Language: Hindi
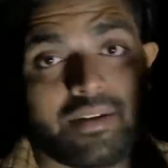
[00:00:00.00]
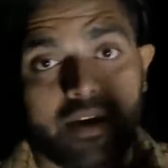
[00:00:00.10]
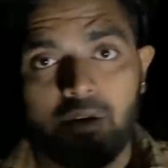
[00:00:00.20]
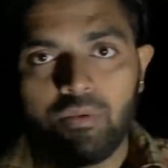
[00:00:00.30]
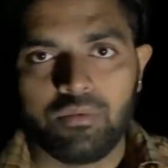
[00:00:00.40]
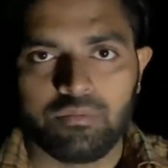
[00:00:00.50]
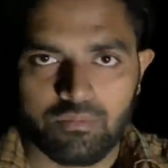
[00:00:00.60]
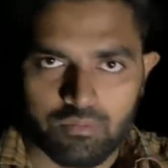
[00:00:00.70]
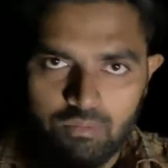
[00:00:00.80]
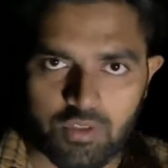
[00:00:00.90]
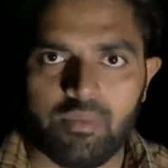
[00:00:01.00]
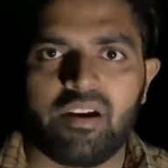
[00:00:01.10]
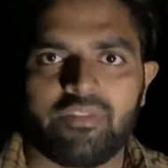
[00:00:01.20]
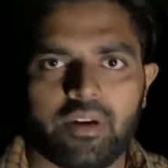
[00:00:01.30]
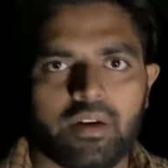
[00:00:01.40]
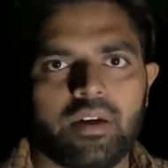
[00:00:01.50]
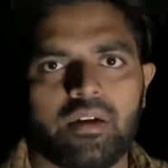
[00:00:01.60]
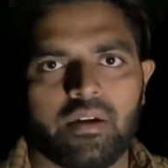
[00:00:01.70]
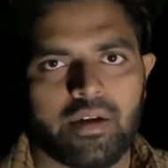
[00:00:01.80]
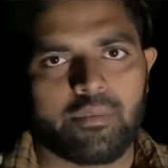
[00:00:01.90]
टायर्ड हूँ मुझे माफ़ करना
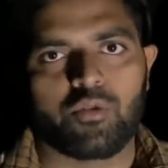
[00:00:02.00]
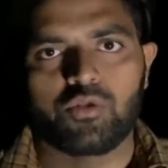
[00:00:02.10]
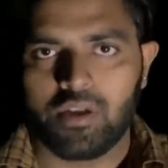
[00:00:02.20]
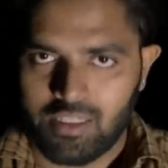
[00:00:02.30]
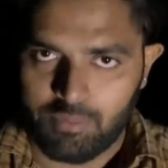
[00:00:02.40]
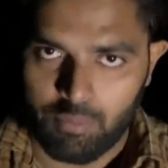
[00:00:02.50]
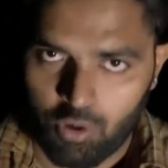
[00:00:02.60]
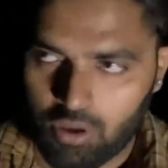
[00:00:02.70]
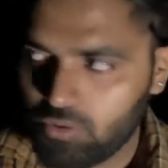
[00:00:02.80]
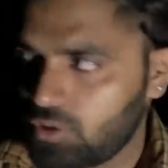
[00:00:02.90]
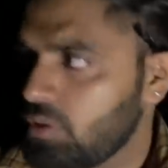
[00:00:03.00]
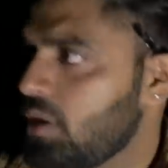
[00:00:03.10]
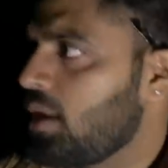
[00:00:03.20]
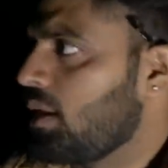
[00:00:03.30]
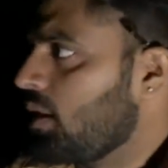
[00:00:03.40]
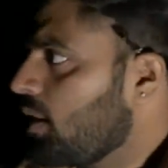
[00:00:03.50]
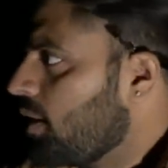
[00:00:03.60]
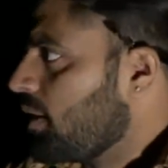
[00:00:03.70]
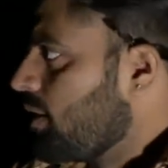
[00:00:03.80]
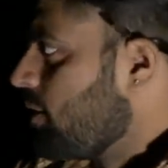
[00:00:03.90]
अगर मैं कुछ गलत भी बोल रहा हूँ तो
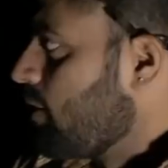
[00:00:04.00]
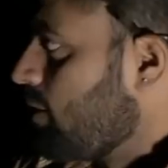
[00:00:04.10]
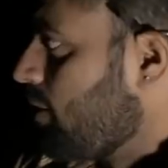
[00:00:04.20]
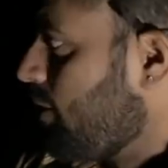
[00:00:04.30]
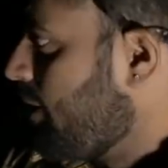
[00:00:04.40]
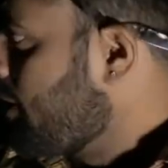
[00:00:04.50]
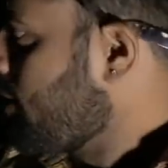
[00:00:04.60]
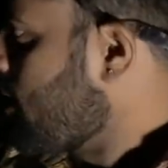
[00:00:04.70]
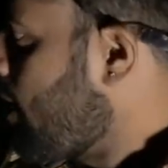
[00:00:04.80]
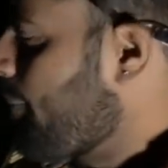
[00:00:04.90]
लेकिन यहाँ